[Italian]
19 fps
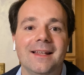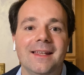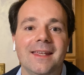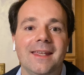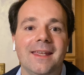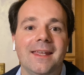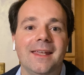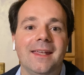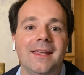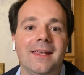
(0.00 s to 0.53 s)

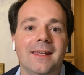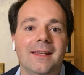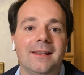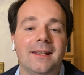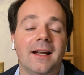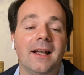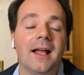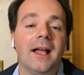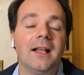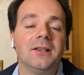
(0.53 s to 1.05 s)
e
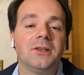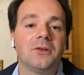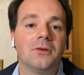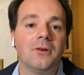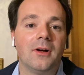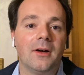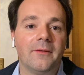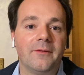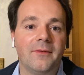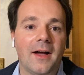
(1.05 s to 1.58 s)
tra
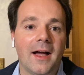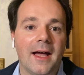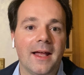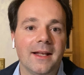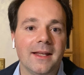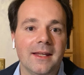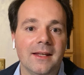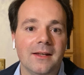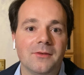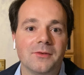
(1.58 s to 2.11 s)
l'altro
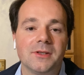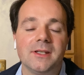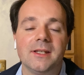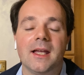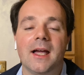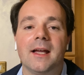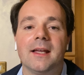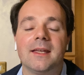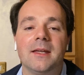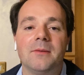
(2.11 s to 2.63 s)
vari così
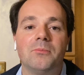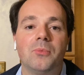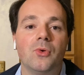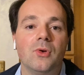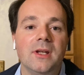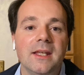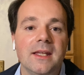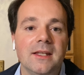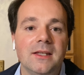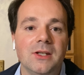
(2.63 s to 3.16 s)
anche
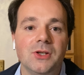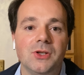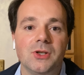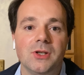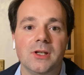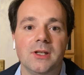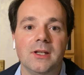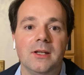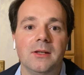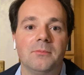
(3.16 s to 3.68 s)

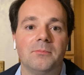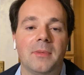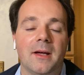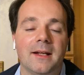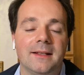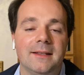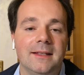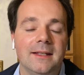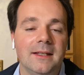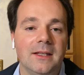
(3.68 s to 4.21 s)
politici di
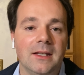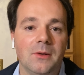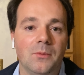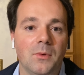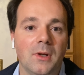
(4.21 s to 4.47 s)
partiti,